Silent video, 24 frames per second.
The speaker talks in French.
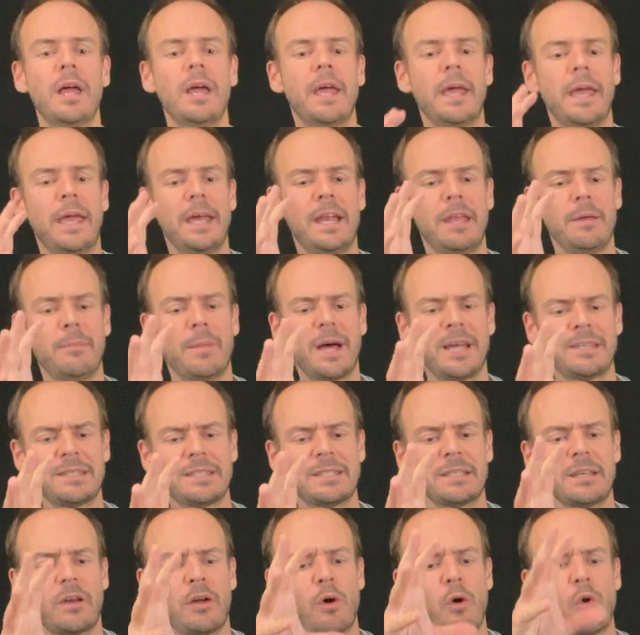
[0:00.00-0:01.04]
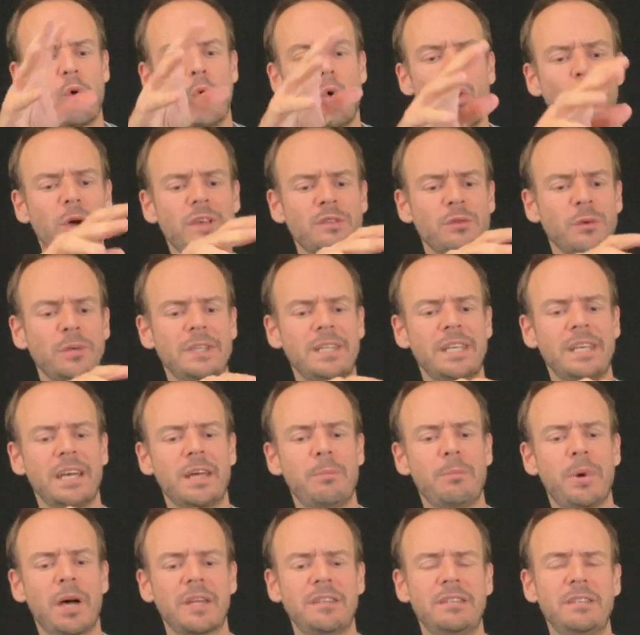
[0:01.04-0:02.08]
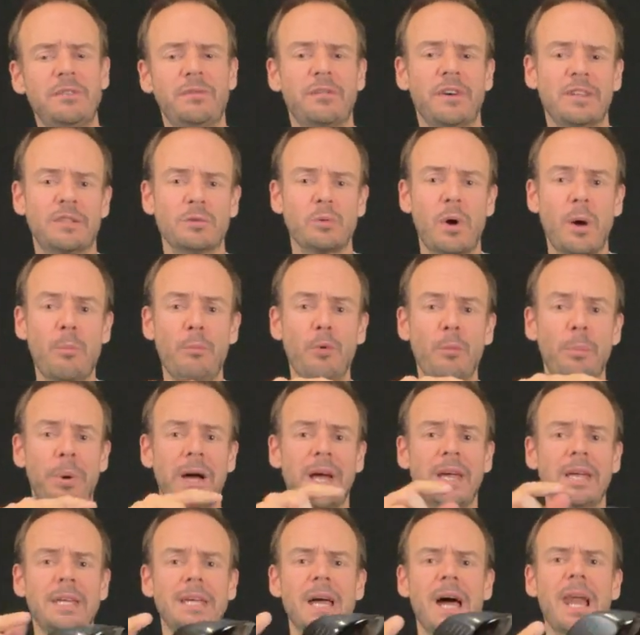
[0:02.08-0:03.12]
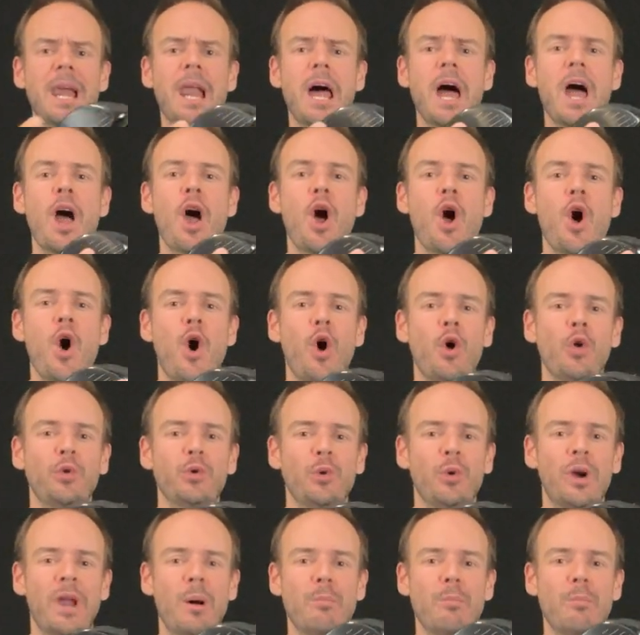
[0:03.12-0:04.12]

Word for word: Et les masses, en gros, elles ont été réparties de façon à peu près égale entre la